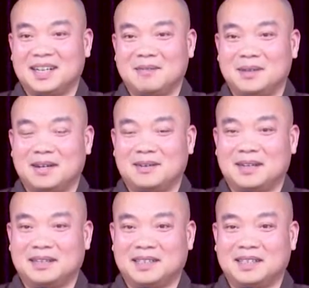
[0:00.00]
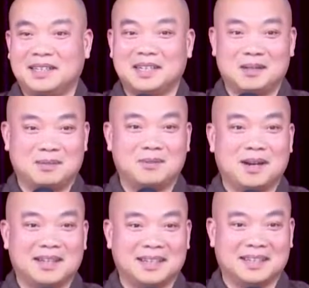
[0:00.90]
là bắt đầu là sẽ thấy cái nghiệp nó
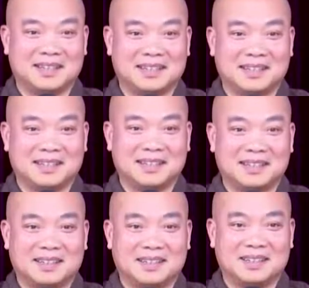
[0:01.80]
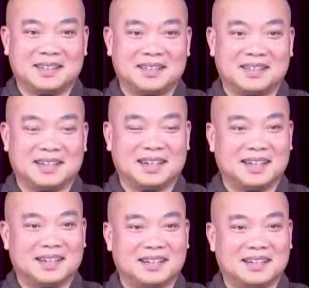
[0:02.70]
quậy nghe.
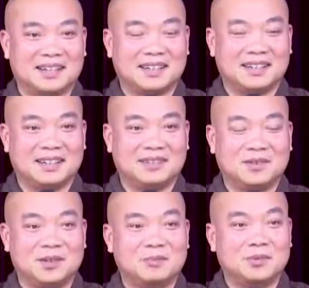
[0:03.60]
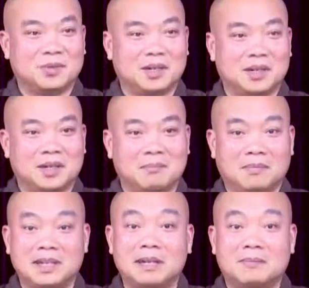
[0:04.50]
À, đi vô trong chùa
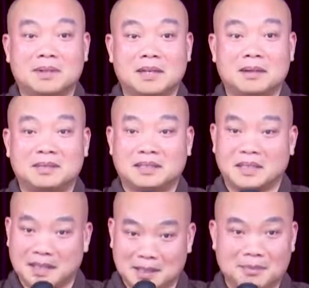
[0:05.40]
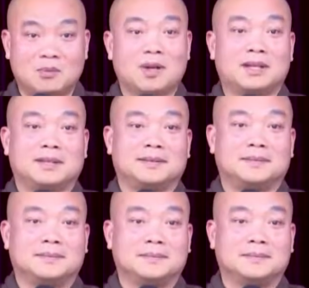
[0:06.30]
mấy năm á, là sẽ thấy cái nghiệp nó quậy.
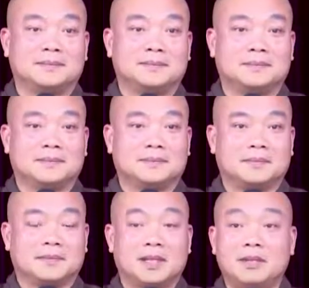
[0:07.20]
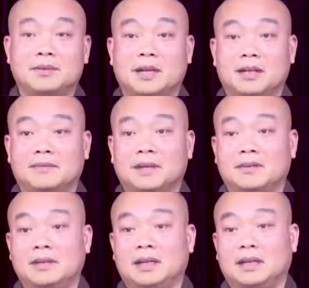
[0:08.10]
Cái điều này
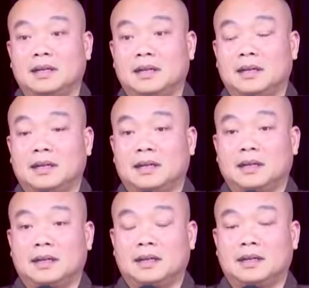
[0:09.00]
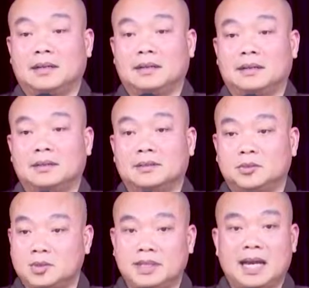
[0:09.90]
phải nói là à,
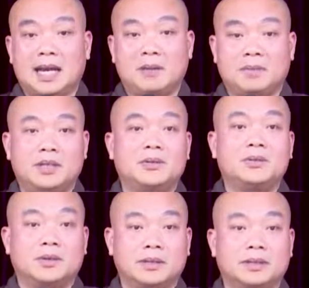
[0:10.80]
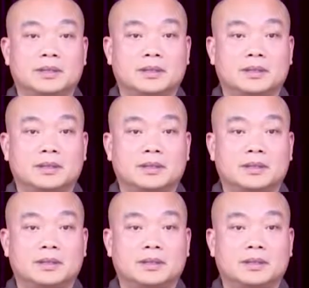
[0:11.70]
xuất gia mới hiểu nổi.